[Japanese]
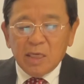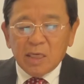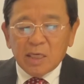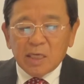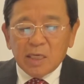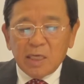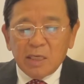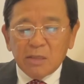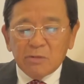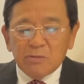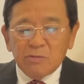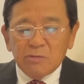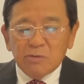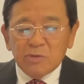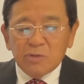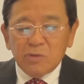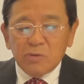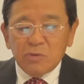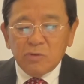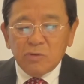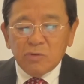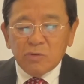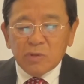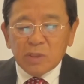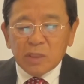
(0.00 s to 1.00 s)
各
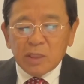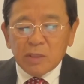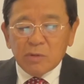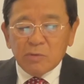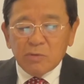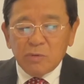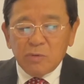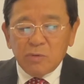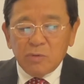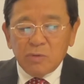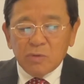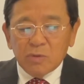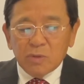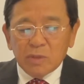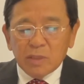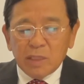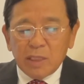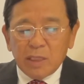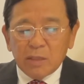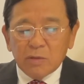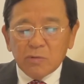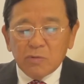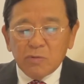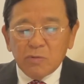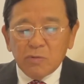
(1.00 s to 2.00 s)
教科と
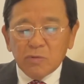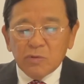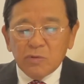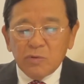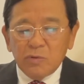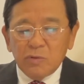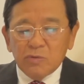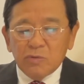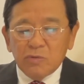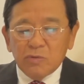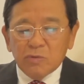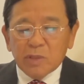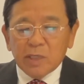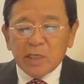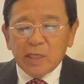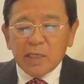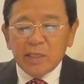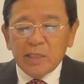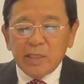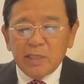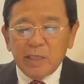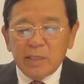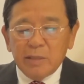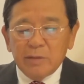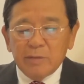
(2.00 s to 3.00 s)
学校教育の
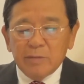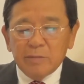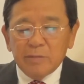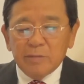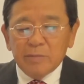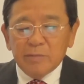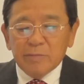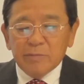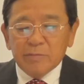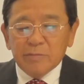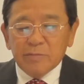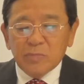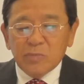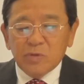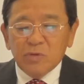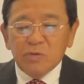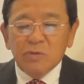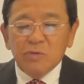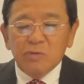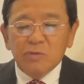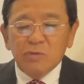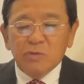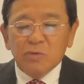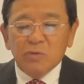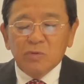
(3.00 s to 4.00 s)
関連と
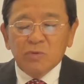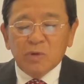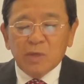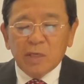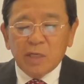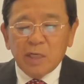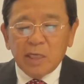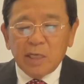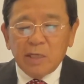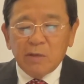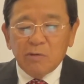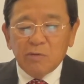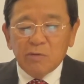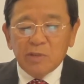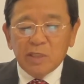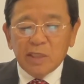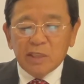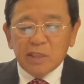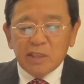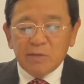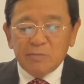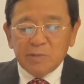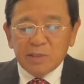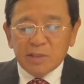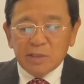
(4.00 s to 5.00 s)
いうことからお
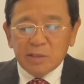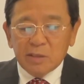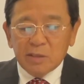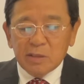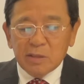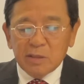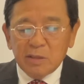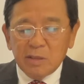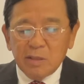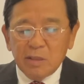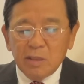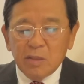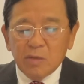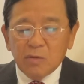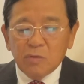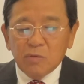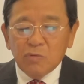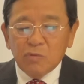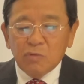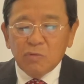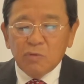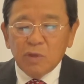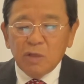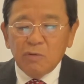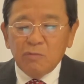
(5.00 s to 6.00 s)
話します。
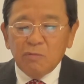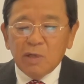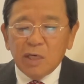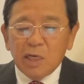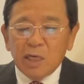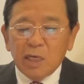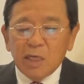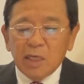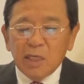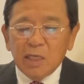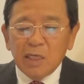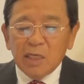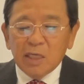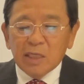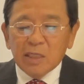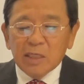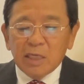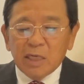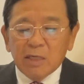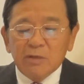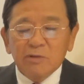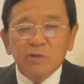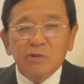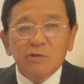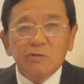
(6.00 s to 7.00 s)
これは
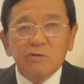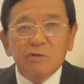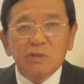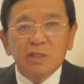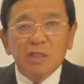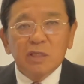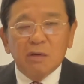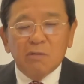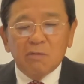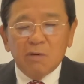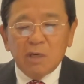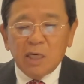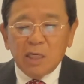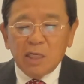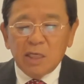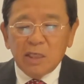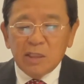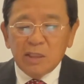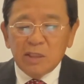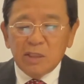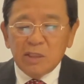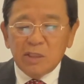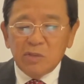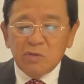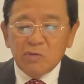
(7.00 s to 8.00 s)
学習者は
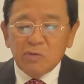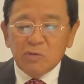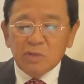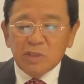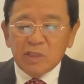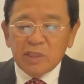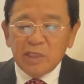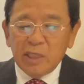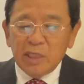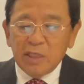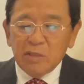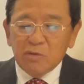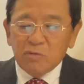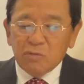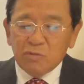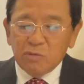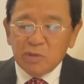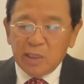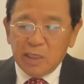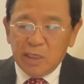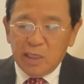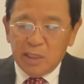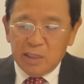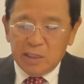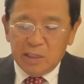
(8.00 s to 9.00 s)
児童生徒
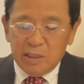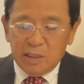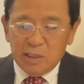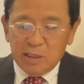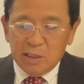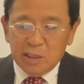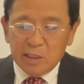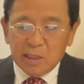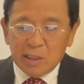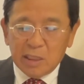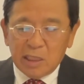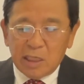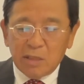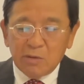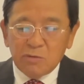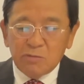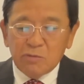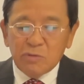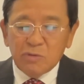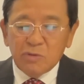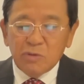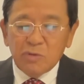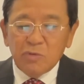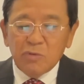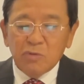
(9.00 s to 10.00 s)
であり、
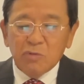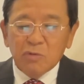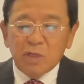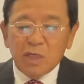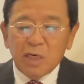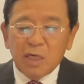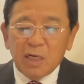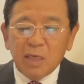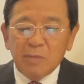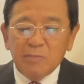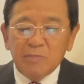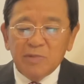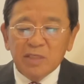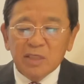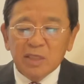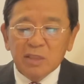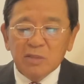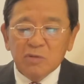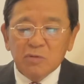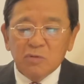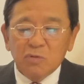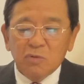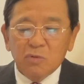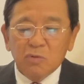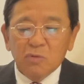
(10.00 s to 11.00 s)
各教科が目指
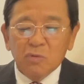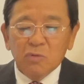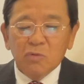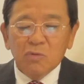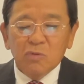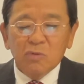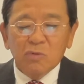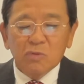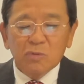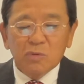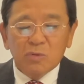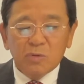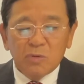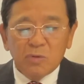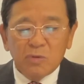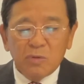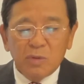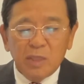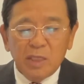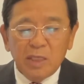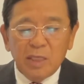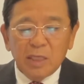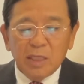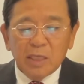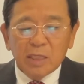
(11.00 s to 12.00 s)
す方向と
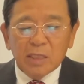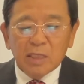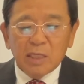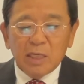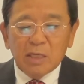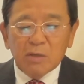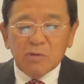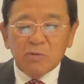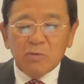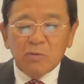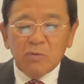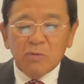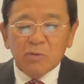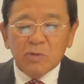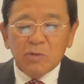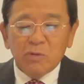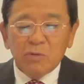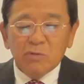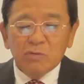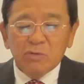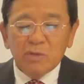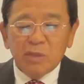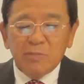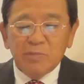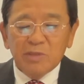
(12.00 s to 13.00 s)
学校教
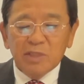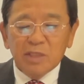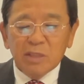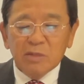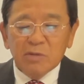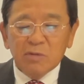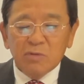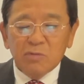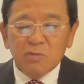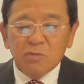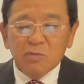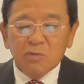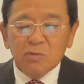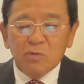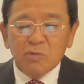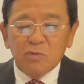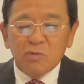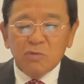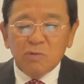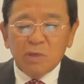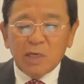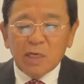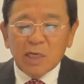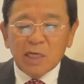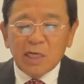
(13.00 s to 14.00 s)
育が目指す方
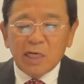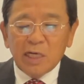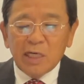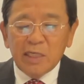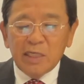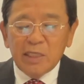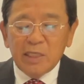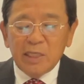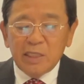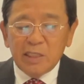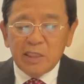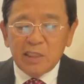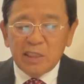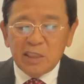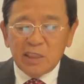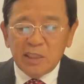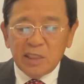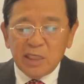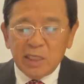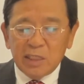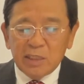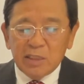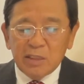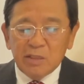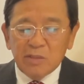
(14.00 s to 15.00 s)
向は関連し
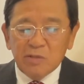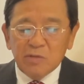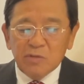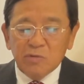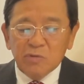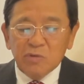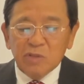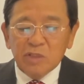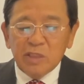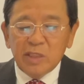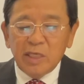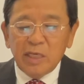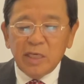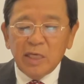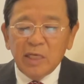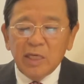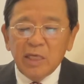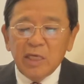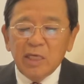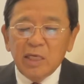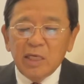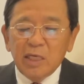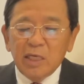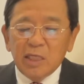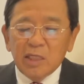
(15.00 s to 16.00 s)
合い、そして
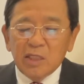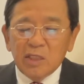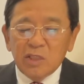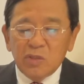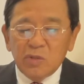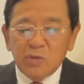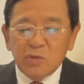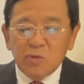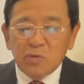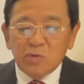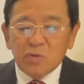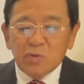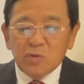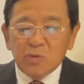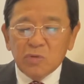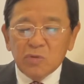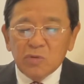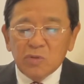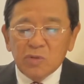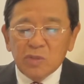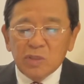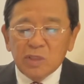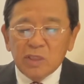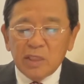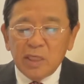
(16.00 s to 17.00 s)
児童
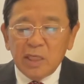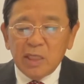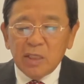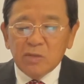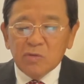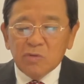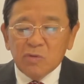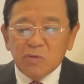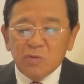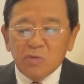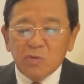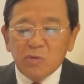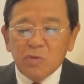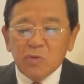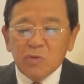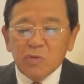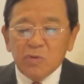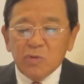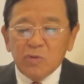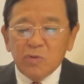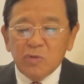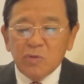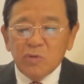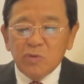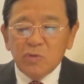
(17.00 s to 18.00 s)
生徒の
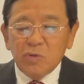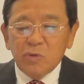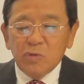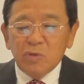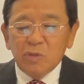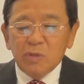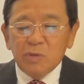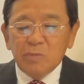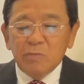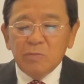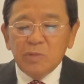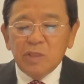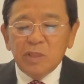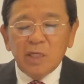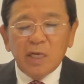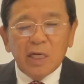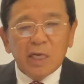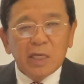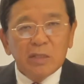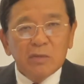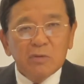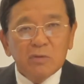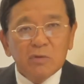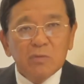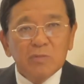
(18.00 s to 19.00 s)
より良い未
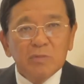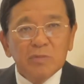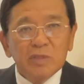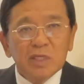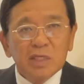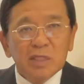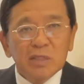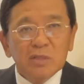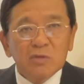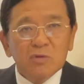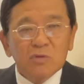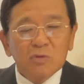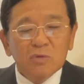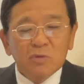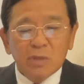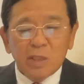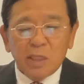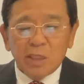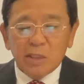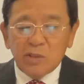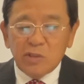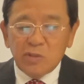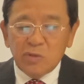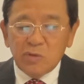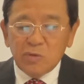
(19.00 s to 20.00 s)
来を目指すことが
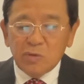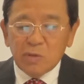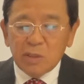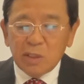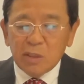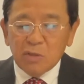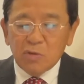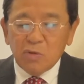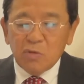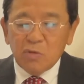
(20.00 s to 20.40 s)
必要だと